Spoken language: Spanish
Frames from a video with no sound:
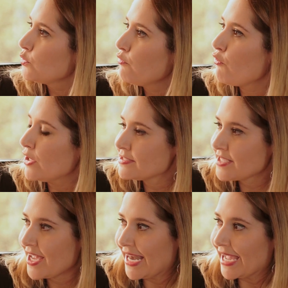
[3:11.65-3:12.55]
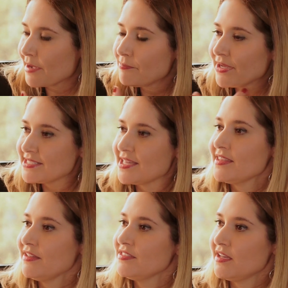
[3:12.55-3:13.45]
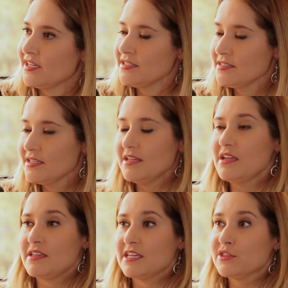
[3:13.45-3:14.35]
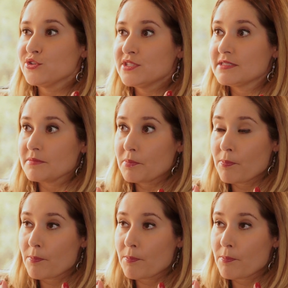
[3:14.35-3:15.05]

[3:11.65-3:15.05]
tu fuerza, la capacidad que tienes y entonces